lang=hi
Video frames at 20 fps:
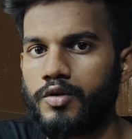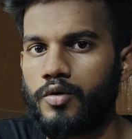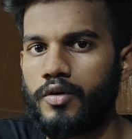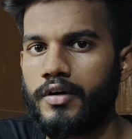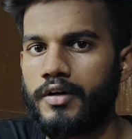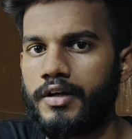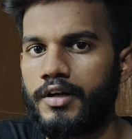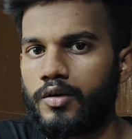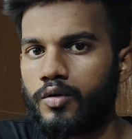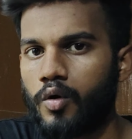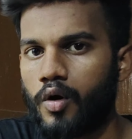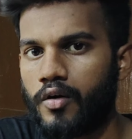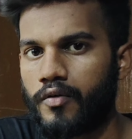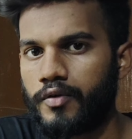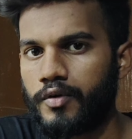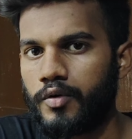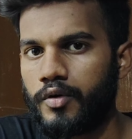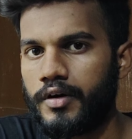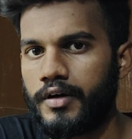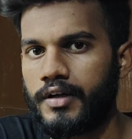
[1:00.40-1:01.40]
वीडियो एडिटिंग
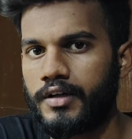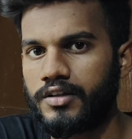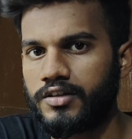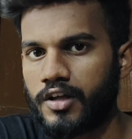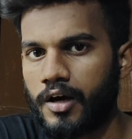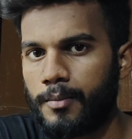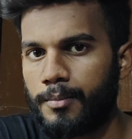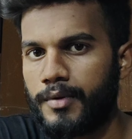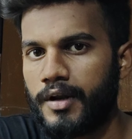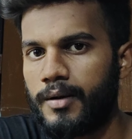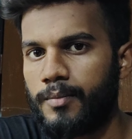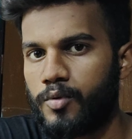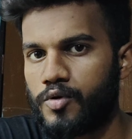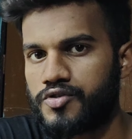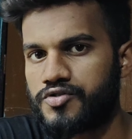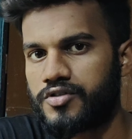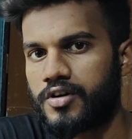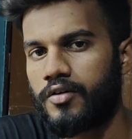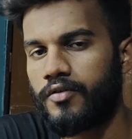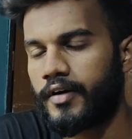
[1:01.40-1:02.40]
लॉन्ग वीडियो एडिटिंग थंबनेल
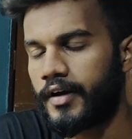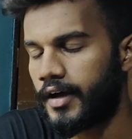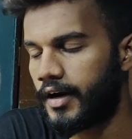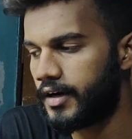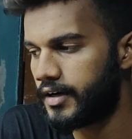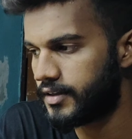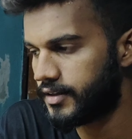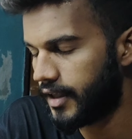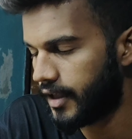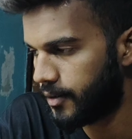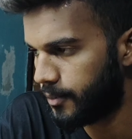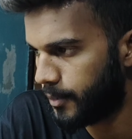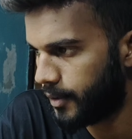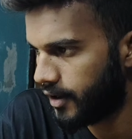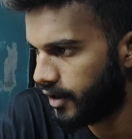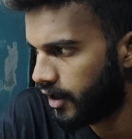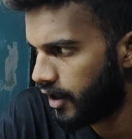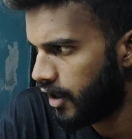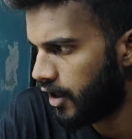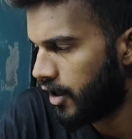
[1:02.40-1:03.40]
पोस्टर वगैरह डिजाइन
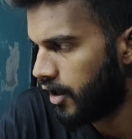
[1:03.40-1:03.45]
पे